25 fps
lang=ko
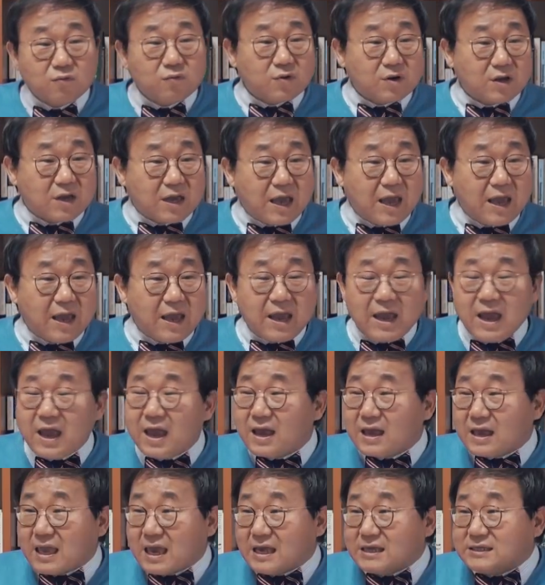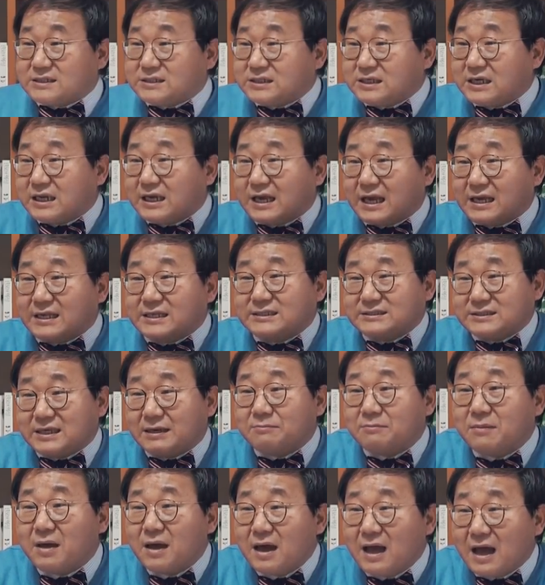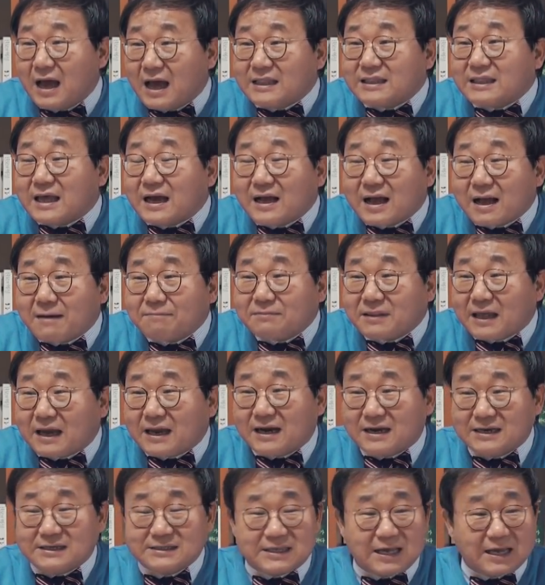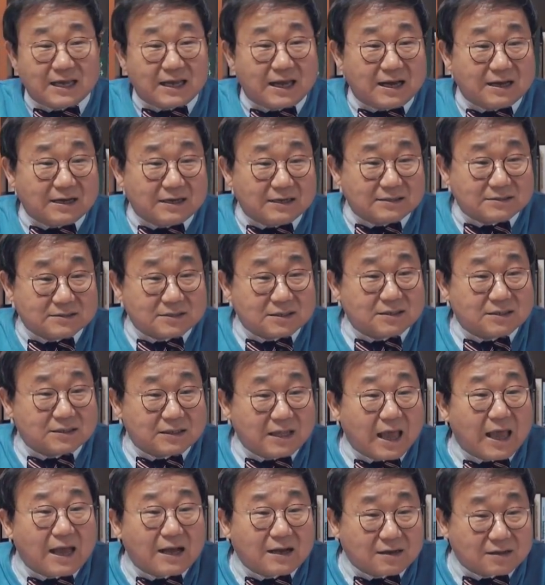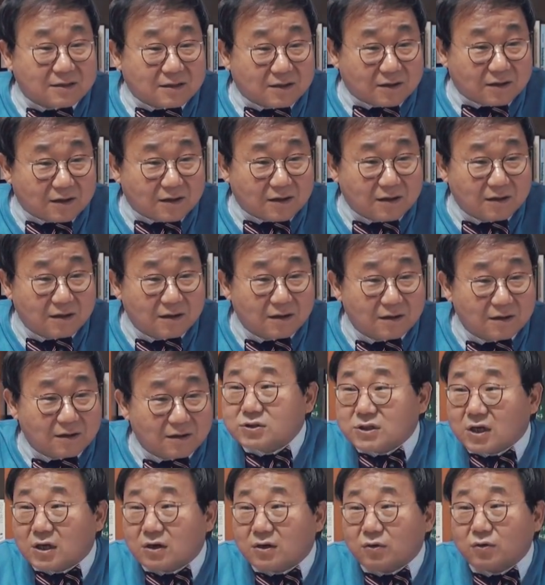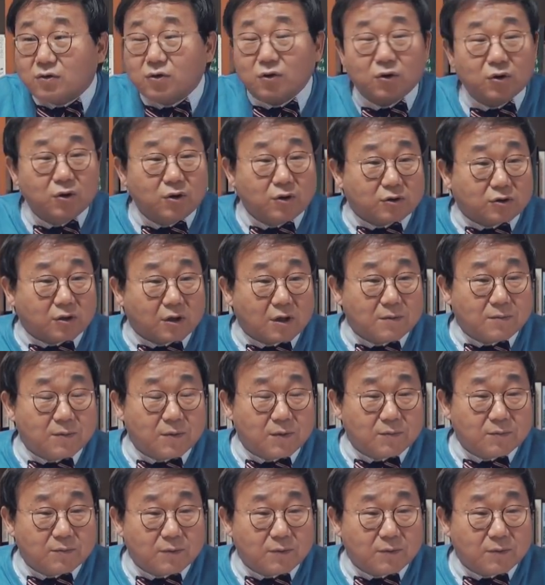국회에 계시니까 참 안타깝다라는 생각을 저는 했거든요. 그렇잖아요. 거의 어떻게